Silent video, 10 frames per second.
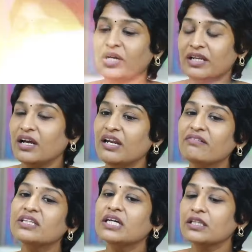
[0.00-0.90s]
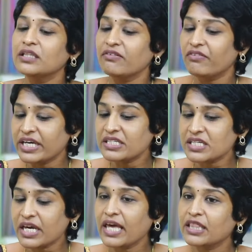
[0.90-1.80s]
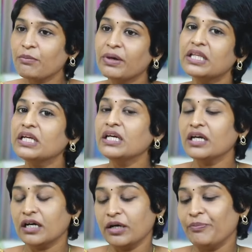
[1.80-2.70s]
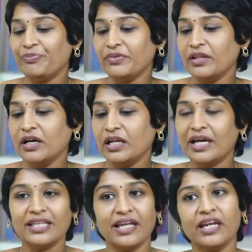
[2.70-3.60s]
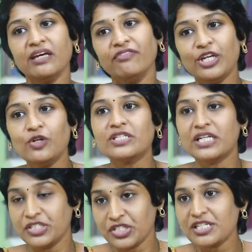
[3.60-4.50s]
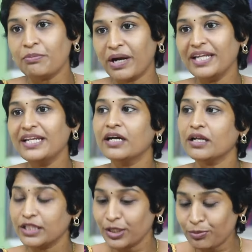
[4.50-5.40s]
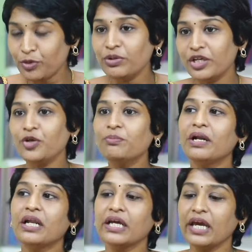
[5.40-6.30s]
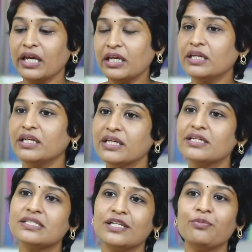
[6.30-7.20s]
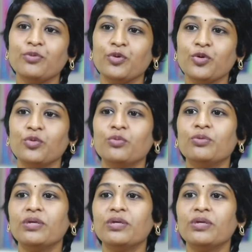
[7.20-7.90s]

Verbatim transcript: ஸோ அதனால் வந்து அந்த வயசுக்கு ஏற்ற மாதிரி நான் இது நிறைய வீடியோஸில் ரெஜிஸ்டர் பண்ணியிருக்கேன் நான் திருப்பியும் இங்கேயும் பண்ணுறேன் எயிட் இயர்ஸில்